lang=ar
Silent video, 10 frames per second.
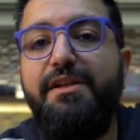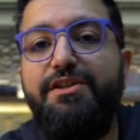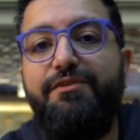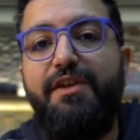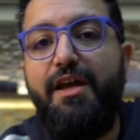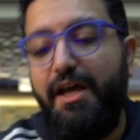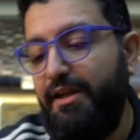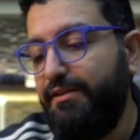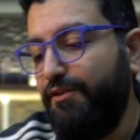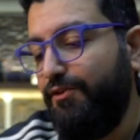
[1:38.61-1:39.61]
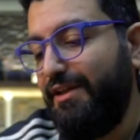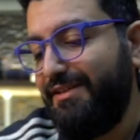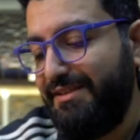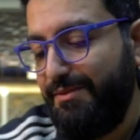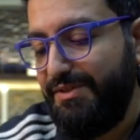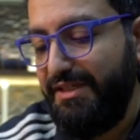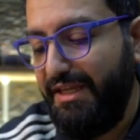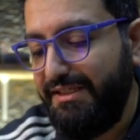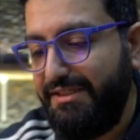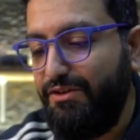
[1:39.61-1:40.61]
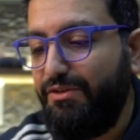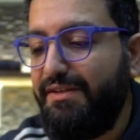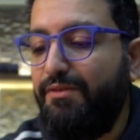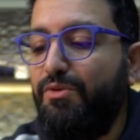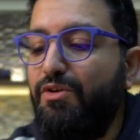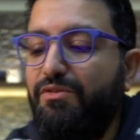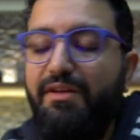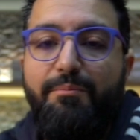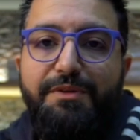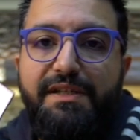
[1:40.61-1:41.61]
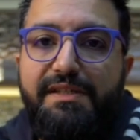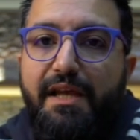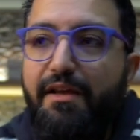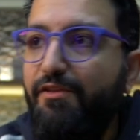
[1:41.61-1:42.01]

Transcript: اللي شفناه على تليفونات السامسونج جالكسي نوت 10 والنوت 10 بلس